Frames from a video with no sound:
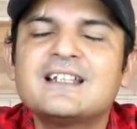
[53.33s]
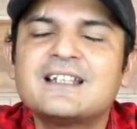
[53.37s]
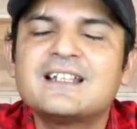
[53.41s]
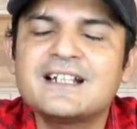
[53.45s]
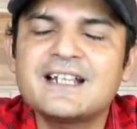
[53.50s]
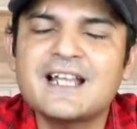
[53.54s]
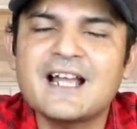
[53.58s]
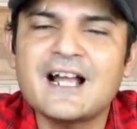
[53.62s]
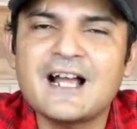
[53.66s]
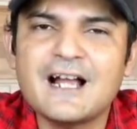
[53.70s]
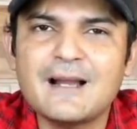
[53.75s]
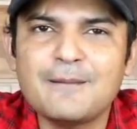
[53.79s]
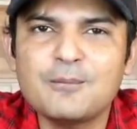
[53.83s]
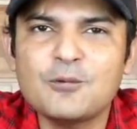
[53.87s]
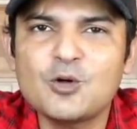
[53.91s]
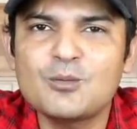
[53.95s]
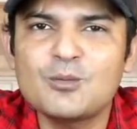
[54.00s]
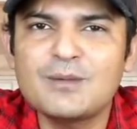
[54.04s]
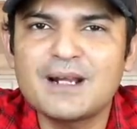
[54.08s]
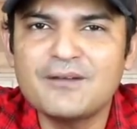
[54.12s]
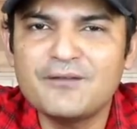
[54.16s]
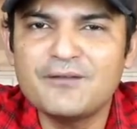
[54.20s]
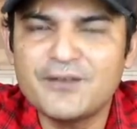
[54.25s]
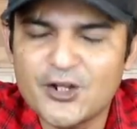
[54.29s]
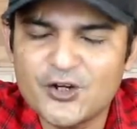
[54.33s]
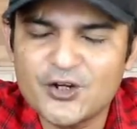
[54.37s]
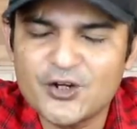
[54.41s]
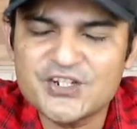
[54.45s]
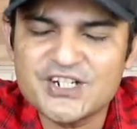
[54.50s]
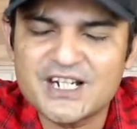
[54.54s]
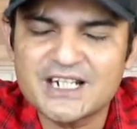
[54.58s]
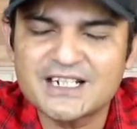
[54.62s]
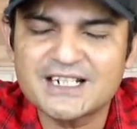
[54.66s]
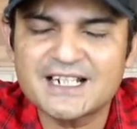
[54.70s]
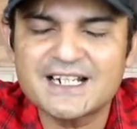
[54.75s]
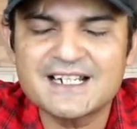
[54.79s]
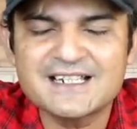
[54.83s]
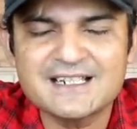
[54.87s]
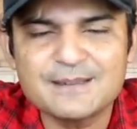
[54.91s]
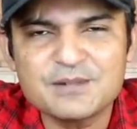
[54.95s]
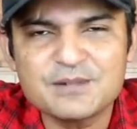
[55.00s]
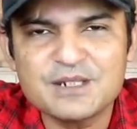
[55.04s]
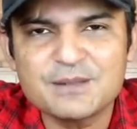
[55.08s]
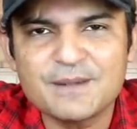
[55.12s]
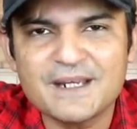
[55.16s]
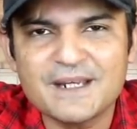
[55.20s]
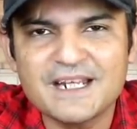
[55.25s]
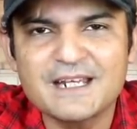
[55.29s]
ताकि आपको हमारे वीडियो की जानकारी
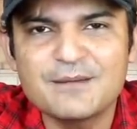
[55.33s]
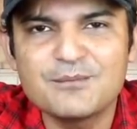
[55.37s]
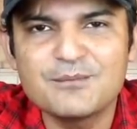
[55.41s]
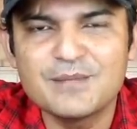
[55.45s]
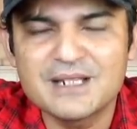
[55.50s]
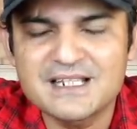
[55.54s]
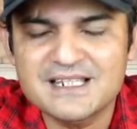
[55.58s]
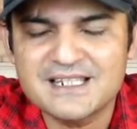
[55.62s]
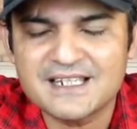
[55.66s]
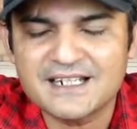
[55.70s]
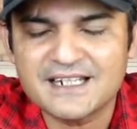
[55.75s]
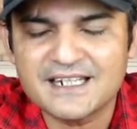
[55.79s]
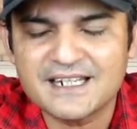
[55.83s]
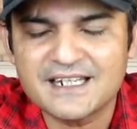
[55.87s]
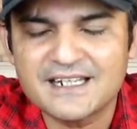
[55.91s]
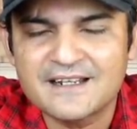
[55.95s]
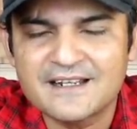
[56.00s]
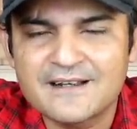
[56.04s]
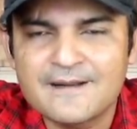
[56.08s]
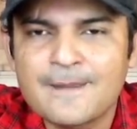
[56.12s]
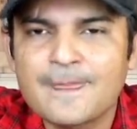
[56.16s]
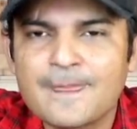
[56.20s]
सबसे पहले मिल सके